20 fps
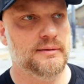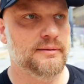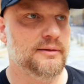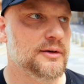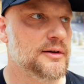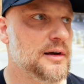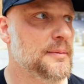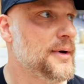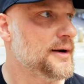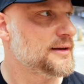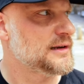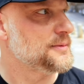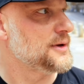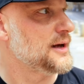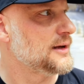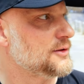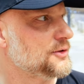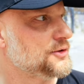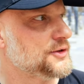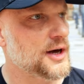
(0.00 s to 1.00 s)
No nie bardzo mnie
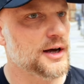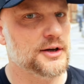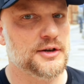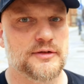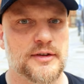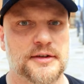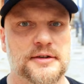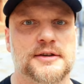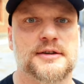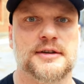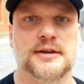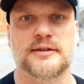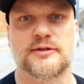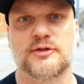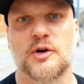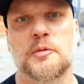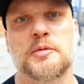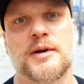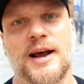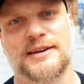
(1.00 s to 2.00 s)
na to stać, więc
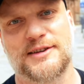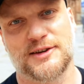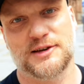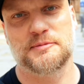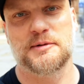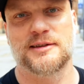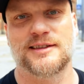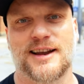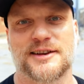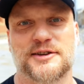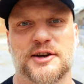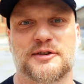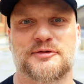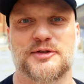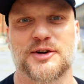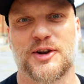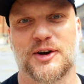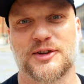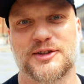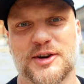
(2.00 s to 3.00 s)
wyobraźcie sobie teraz, jak
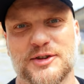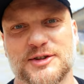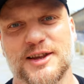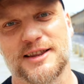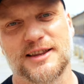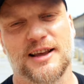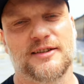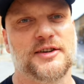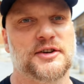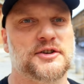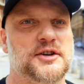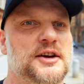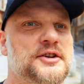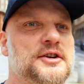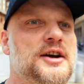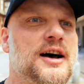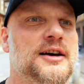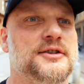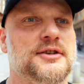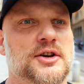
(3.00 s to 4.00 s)
wygląda ostatnia
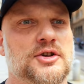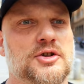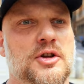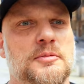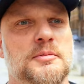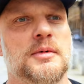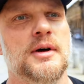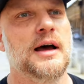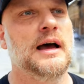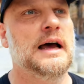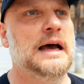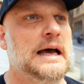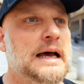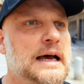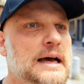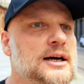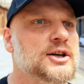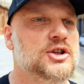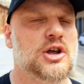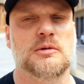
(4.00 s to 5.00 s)
wieczerza, a zresztą
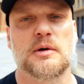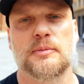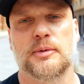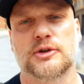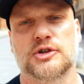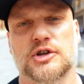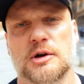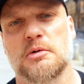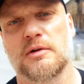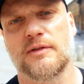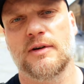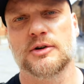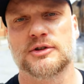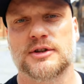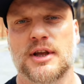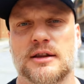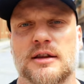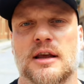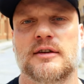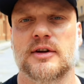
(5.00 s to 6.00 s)
kto by potrzebował
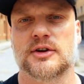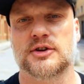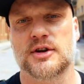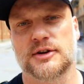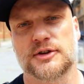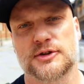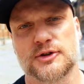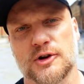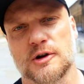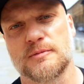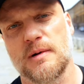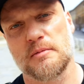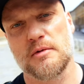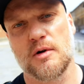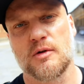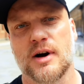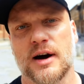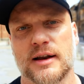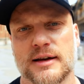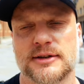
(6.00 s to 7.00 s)
ostatniej wieczerzy, skoro mamy
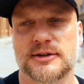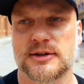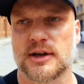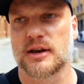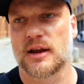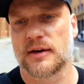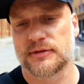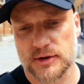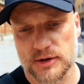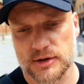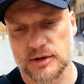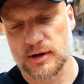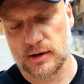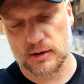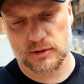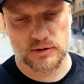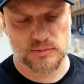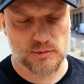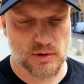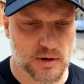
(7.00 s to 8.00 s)
Eucharystię, nie? W sensie
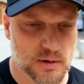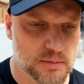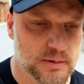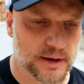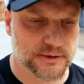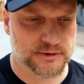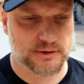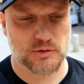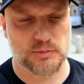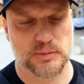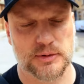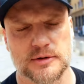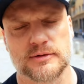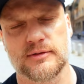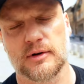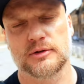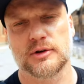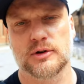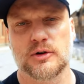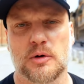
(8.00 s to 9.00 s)
chodzi mi o obraz, to by
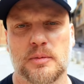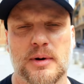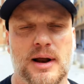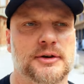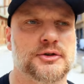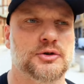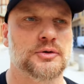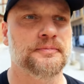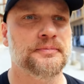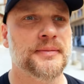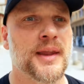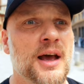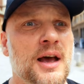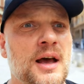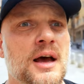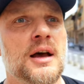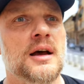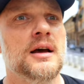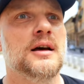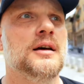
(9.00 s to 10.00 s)
potrzebował tego obrazu.
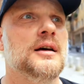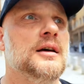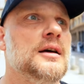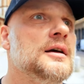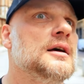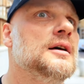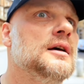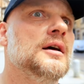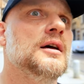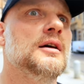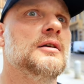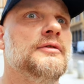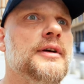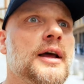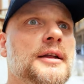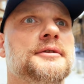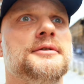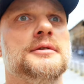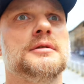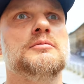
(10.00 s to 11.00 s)
Yy,
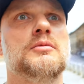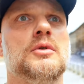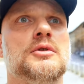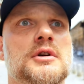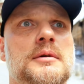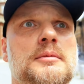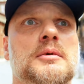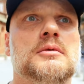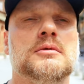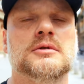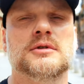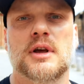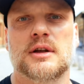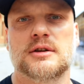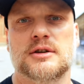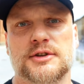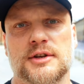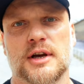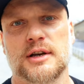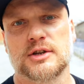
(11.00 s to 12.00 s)
więc możemy
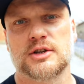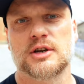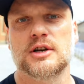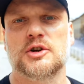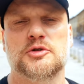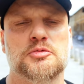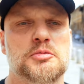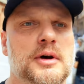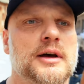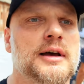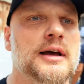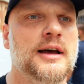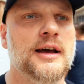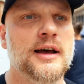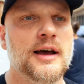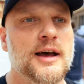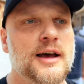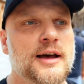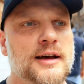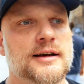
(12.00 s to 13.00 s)
uznać, że zaliczyliśmy
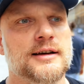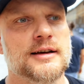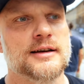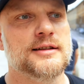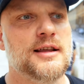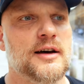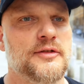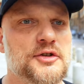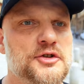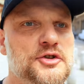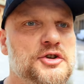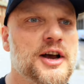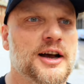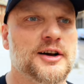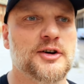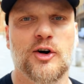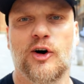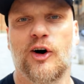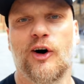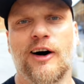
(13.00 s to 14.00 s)
y, Da
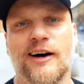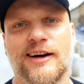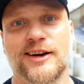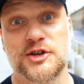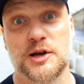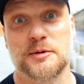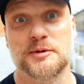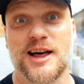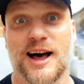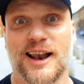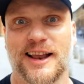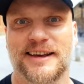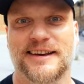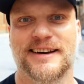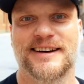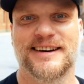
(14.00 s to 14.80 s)
Vinciego. Idziemy dalej.